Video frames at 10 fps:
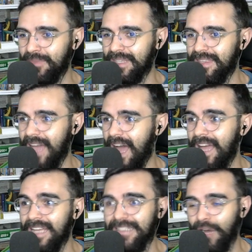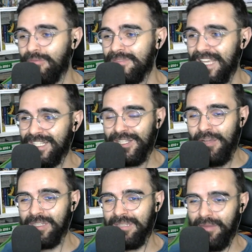tá? Então, deixa eu
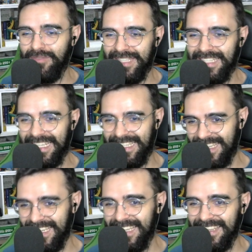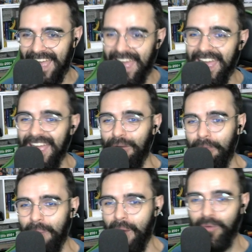só mostrar pra vocês aqui, né?
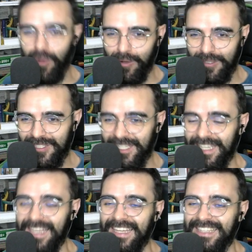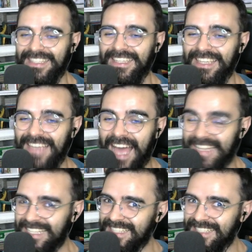O Powerword, que a
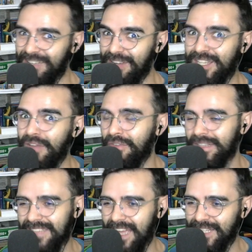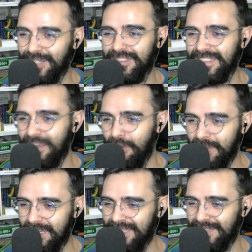descrição eu achei fantástica. Eu disse, não, eu
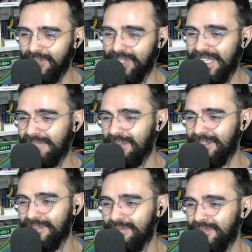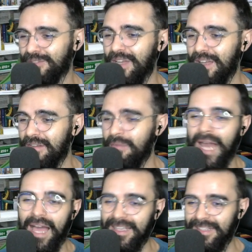preciso mostrar isso pra todo mundo. Vamos
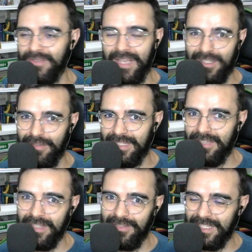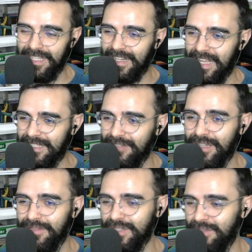lá, enfim, é só você ver. Se você, na casa não
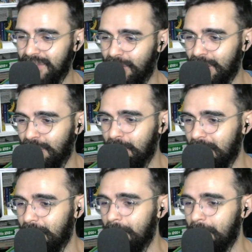tenha visto, vai ver agora comigo,